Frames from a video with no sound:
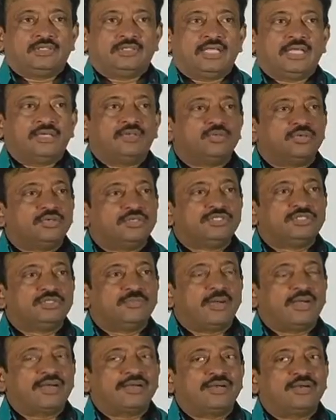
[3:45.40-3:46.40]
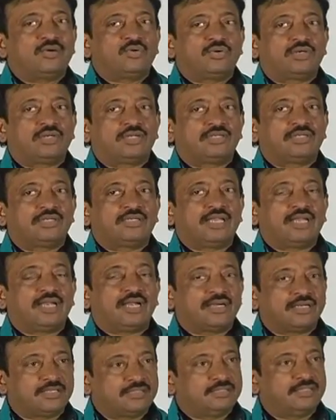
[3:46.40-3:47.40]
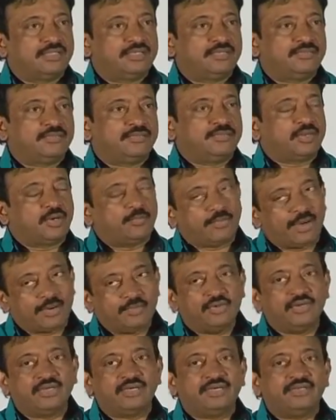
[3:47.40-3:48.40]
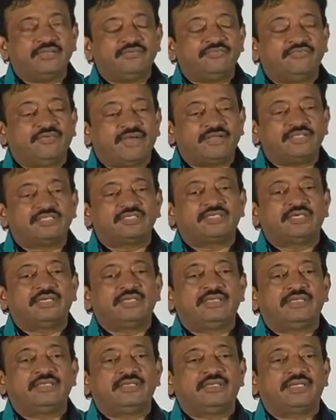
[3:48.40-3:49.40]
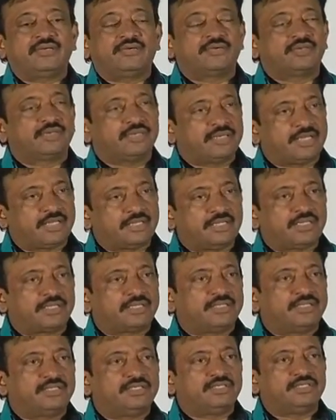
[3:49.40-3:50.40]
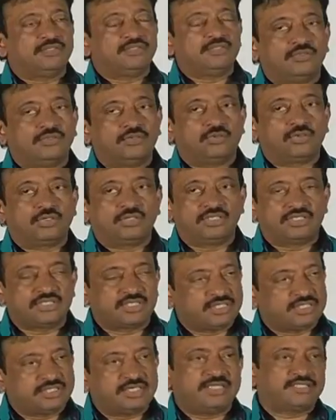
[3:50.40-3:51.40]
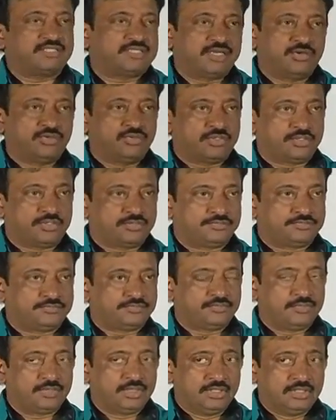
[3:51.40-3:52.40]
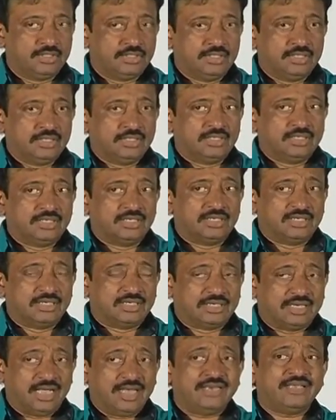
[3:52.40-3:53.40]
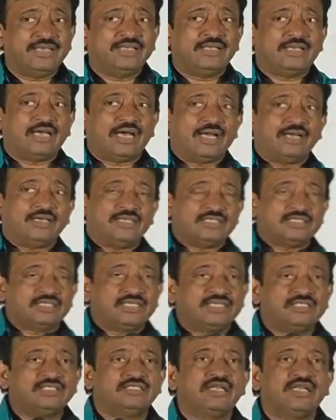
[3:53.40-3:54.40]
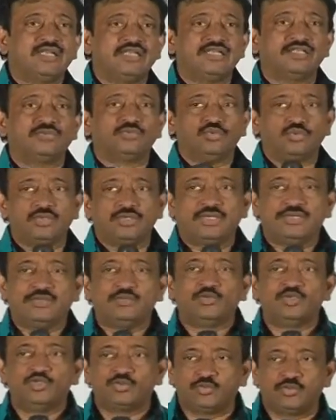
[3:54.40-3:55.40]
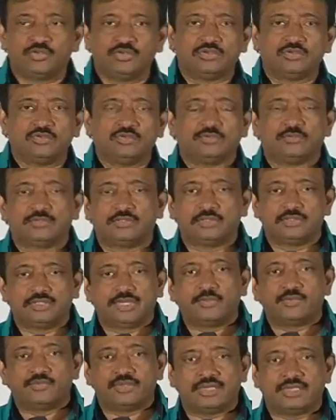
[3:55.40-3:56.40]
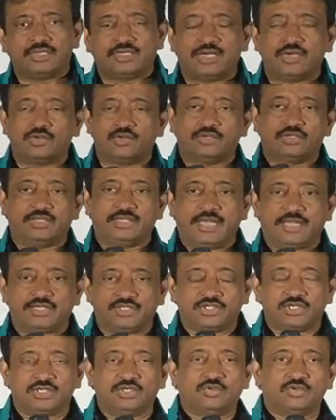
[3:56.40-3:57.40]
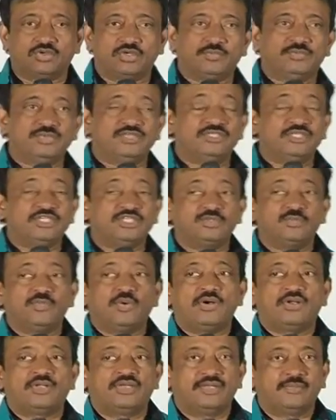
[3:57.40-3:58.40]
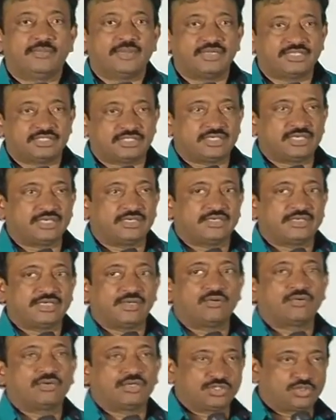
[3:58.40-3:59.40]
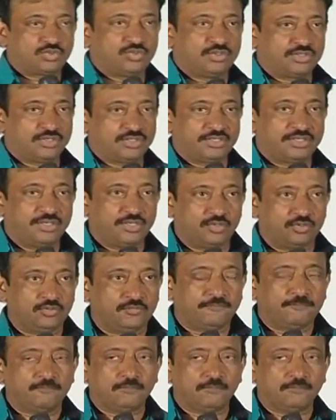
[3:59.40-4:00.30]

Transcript: దాని గురించి మాట్లాడుకోవడానికి ఎలా ఆడుతుందని మామూలుగానే ఫ్యాన్స్ కానీ ఎవరు కానీ అందరు కానీ ఒక డిస్కస్ చేస్తూనే ఉంటారు కానీ ఆ డిస్కషన్ అనేది ఊరికైనా ఊసిపోలు కబుర్లో కాకుండా యాక్చువల్గా ఒక బిజినెస్ మోడల్లో మార్చడానికి అవకాశం ఉంటుంది దీంట్లో